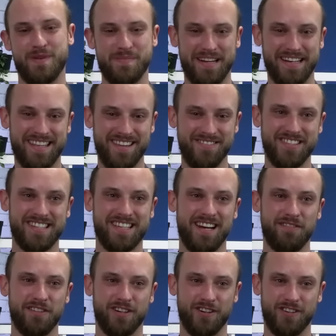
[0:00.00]
Je m'appelle Kevin
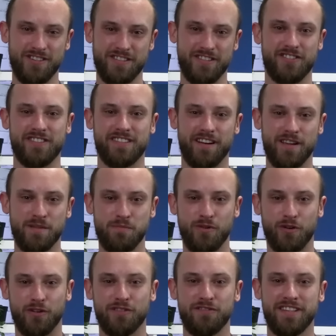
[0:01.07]
Claverol, je travaille
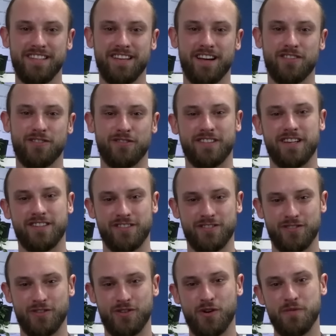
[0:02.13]
pour une fédération d'agences
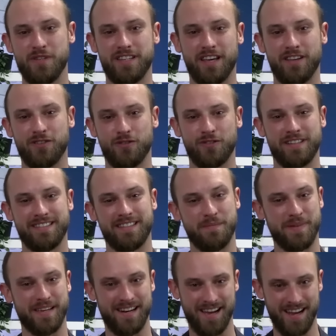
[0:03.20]
de communication qui
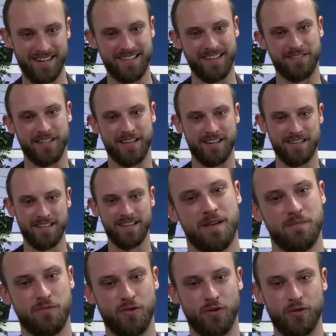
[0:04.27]
s'appelle Altavia et
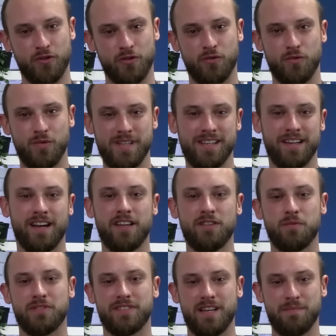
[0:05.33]
pour eux je suis
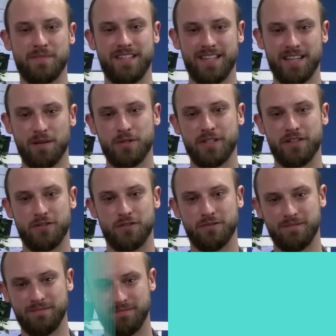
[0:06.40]
responsable décarbonation.